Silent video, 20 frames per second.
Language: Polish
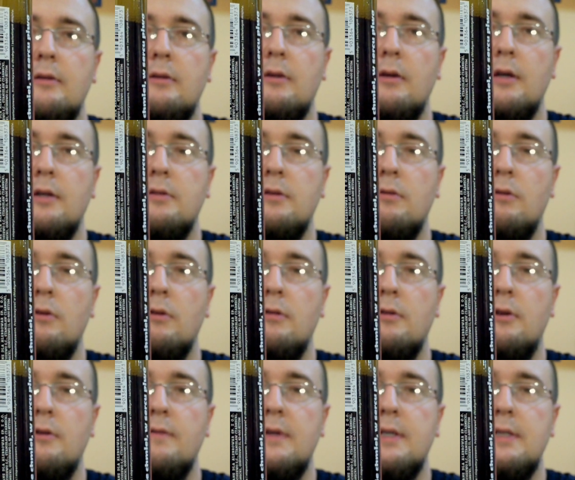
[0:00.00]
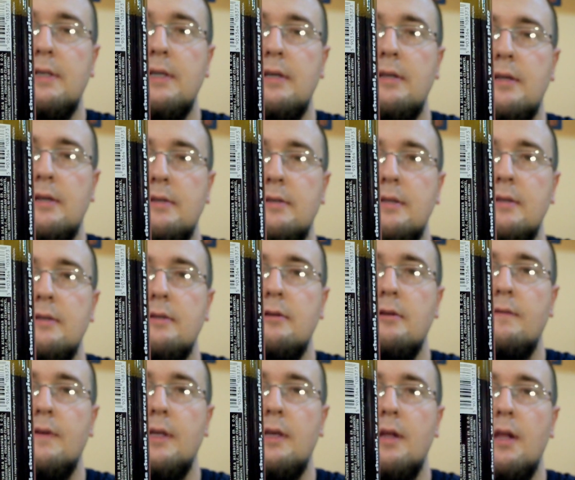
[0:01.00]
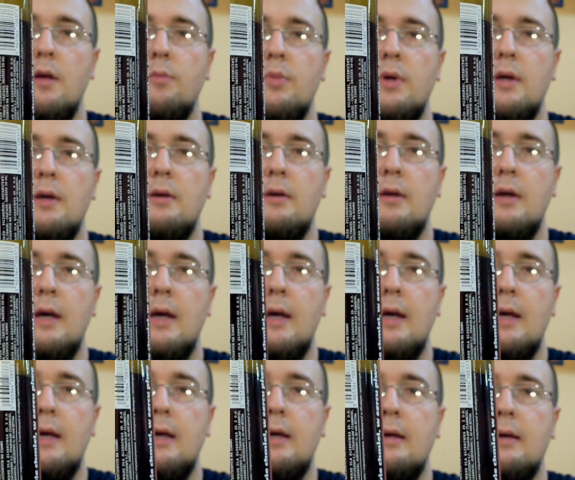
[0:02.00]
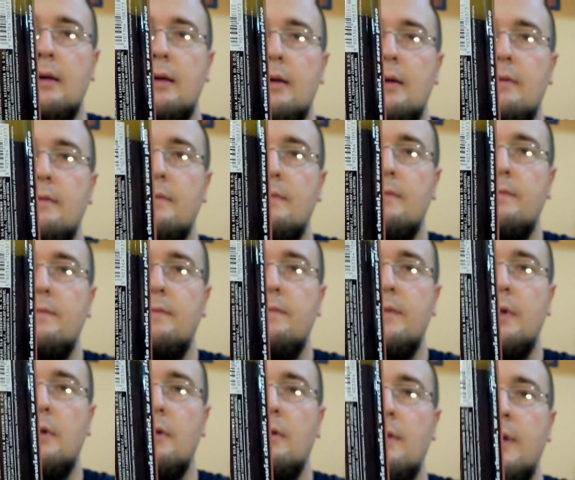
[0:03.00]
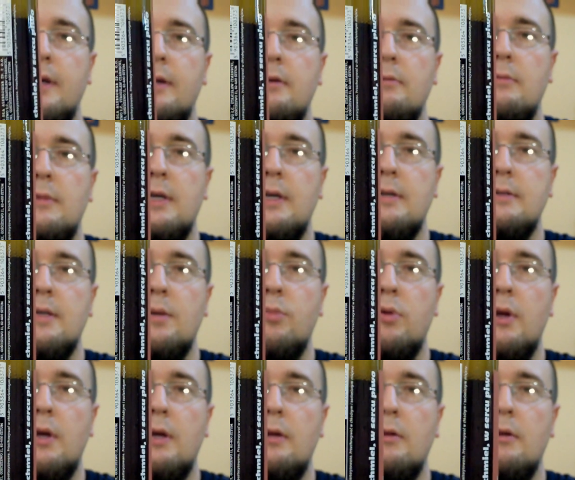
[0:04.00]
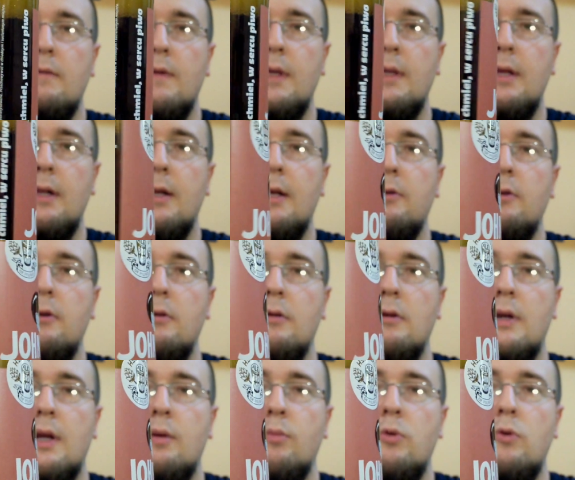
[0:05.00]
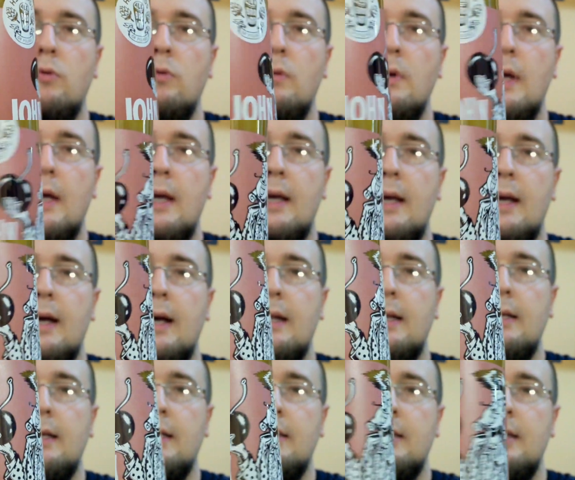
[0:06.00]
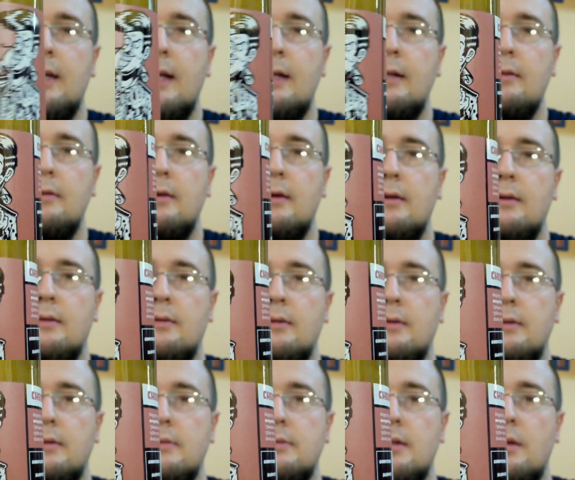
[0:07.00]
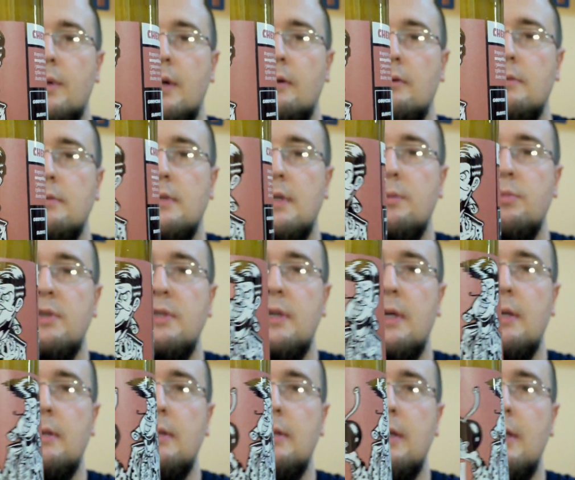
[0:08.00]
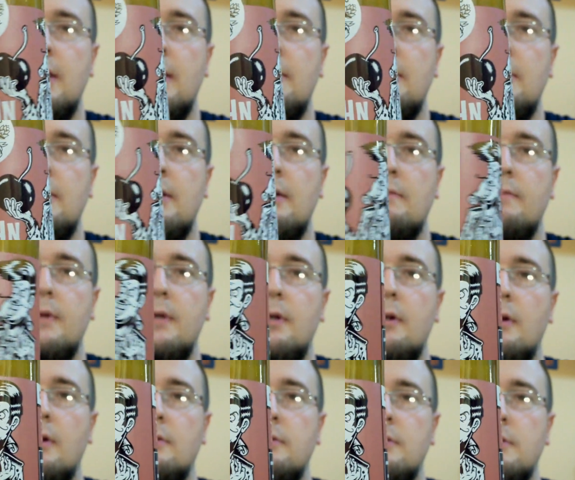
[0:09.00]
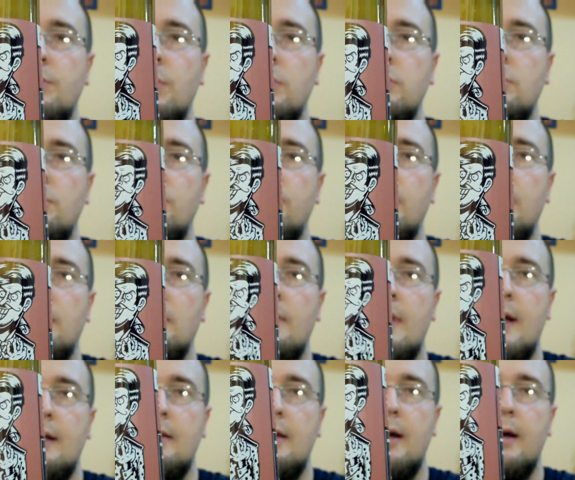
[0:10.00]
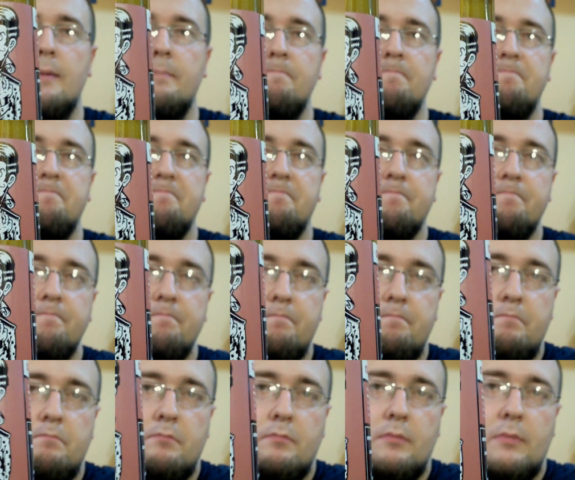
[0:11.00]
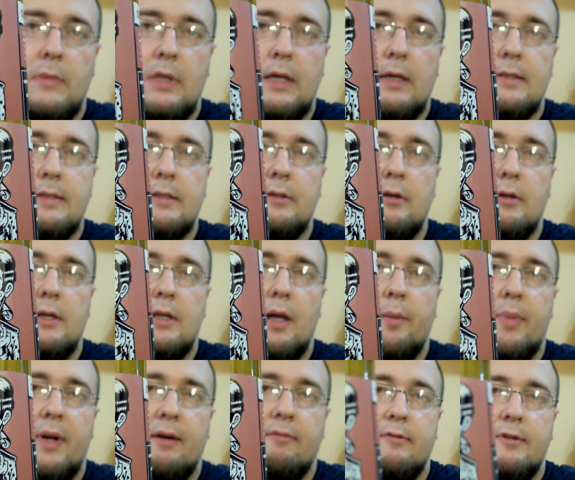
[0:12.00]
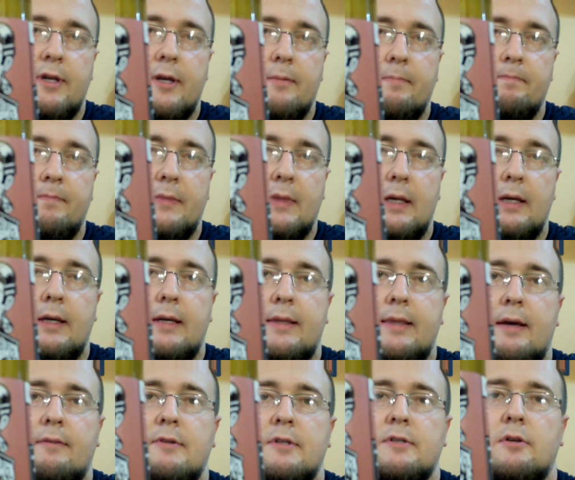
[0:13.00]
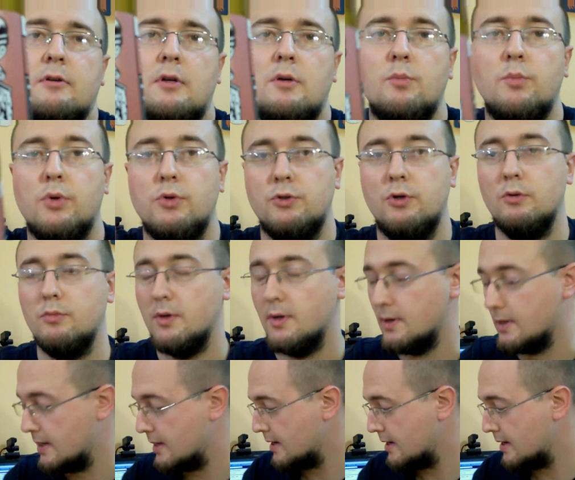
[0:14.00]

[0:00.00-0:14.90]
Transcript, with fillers: trochę są kontrowersyjne, zdecydowanie lepiej wyglądają te zaprojektowane dla doktora Bru, ale generalnie sama koncepcja etykiety, jej wygląd, sposób wykonania stoi naprawdę na wysokim poziomie.